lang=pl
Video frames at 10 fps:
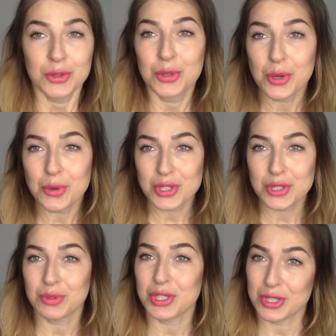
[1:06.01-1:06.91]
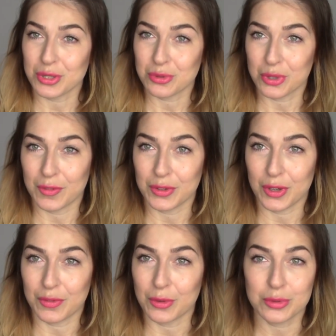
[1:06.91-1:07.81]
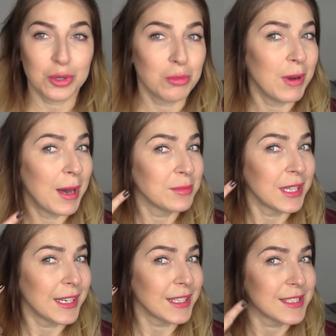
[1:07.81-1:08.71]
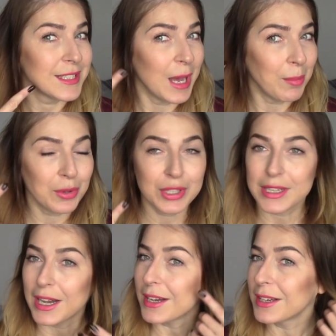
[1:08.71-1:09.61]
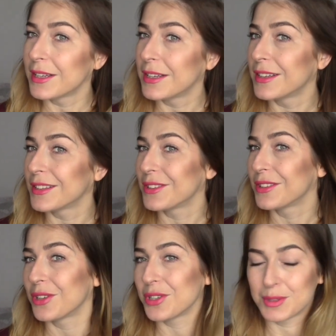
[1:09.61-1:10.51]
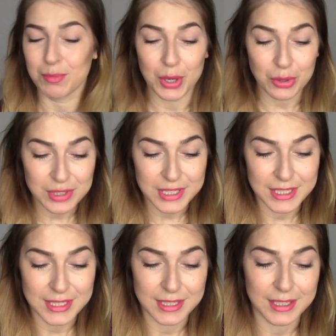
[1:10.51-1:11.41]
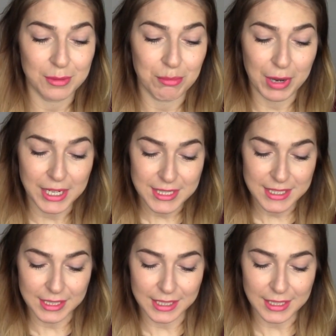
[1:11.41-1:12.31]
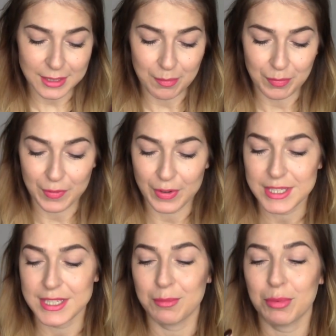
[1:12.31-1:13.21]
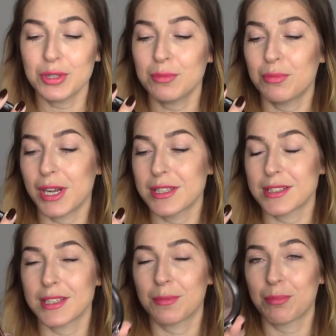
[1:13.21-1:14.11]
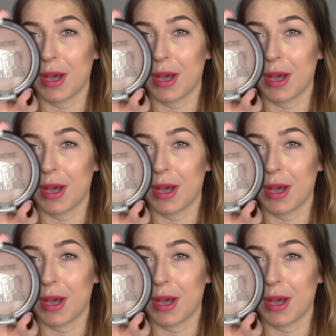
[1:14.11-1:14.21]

Drugą rzeczą też stosunkowo nową, którą mam teraz na polikach, to jest bronzer z My Secret Face and Body Bronzing